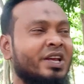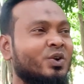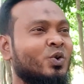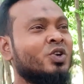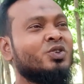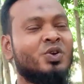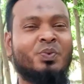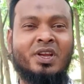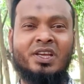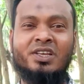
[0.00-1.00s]
অনেক
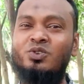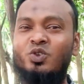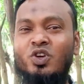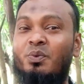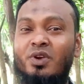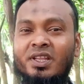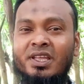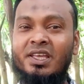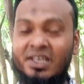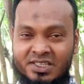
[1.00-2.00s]
কষ্টর পরে কিছু
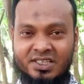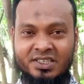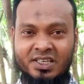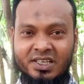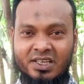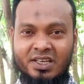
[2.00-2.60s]
সফলতা এসেছে